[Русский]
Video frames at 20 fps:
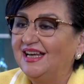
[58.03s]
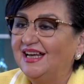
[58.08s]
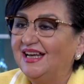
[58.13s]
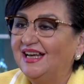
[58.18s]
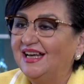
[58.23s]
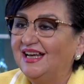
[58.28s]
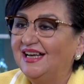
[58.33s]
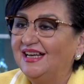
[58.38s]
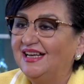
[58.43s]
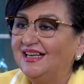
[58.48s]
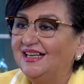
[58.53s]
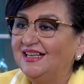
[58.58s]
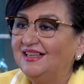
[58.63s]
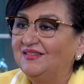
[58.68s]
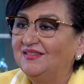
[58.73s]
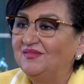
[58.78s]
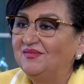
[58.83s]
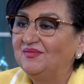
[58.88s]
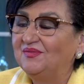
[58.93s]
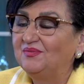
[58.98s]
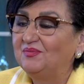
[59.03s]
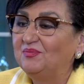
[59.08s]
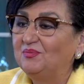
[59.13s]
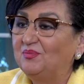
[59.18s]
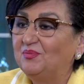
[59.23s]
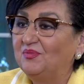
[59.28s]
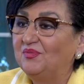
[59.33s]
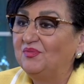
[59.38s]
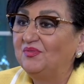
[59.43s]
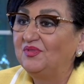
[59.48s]
а,
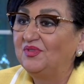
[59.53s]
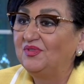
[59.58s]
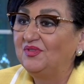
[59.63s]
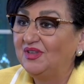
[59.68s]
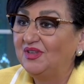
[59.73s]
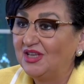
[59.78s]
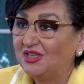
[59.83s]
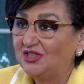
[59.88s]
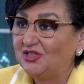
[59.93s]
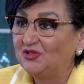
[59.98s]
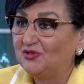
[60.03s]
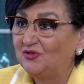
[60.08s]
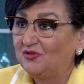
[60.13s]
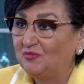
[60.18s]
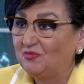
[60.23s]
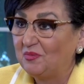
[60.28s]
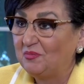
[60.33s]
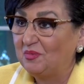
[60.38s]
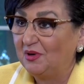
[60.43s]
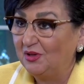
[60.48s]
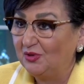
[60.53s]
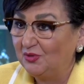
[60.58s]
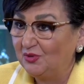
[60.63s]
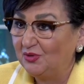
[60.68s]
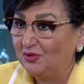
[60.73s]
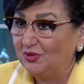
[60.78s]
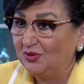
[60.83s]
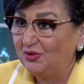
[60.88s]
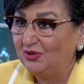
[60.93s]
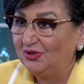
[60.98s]
в 12 часов по
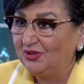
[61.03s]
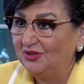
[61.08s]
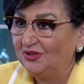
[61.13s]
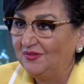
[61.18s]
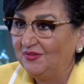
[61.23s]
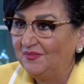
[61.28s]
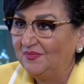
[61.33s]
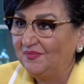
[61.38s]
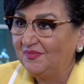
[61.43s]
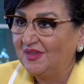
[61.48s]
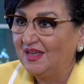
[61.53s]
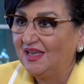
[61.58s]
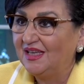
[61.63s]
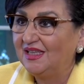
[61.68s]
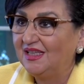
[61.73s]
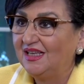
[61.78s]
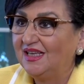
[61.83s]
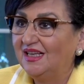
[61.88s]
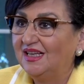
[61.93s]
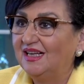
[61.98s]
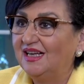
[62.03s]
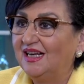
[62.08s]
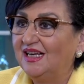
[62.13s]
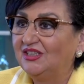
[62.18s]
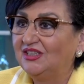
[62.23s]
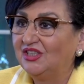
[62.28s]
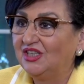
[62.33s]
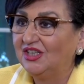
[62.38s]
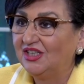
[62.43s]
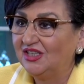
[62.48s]
полудню
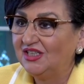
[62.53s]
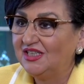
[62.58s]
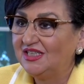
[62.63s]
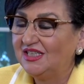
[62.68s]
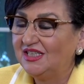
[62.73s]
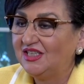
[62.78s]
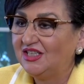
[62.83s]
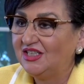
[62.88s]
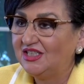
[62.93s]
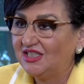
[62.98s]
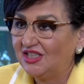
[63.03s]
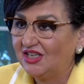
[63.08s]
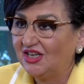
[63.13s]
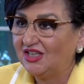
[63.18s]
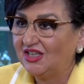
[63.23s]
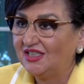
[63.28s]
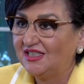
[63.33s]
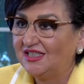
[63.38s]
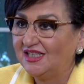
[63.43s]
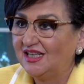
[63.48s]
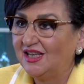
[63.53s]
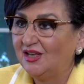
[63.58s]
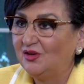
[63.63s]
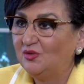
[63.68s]
открылась регистрация для